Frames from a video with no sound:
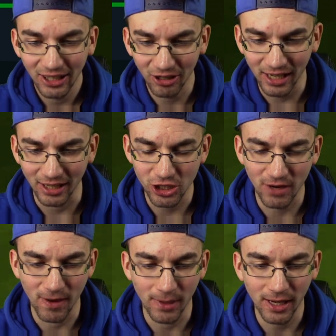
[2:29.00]
okay, schauen
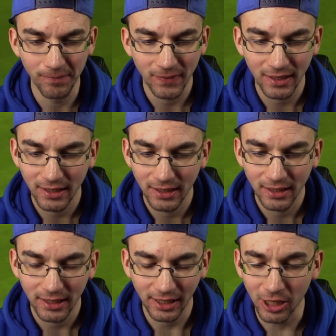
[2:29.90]
wir mal.
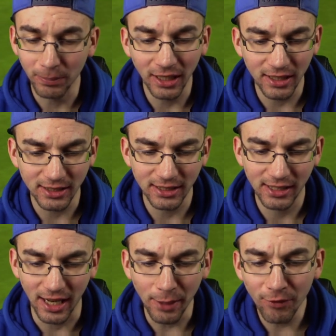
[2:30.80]
Ich glaube nicht, dass es
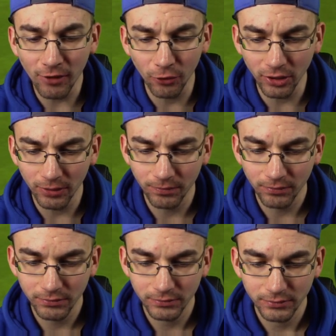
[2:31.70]
hier einfach wird.
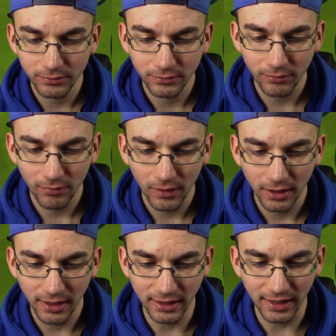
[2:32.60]

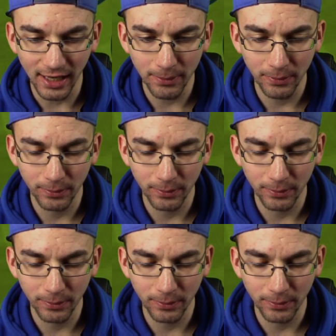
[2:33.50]
Der hat drei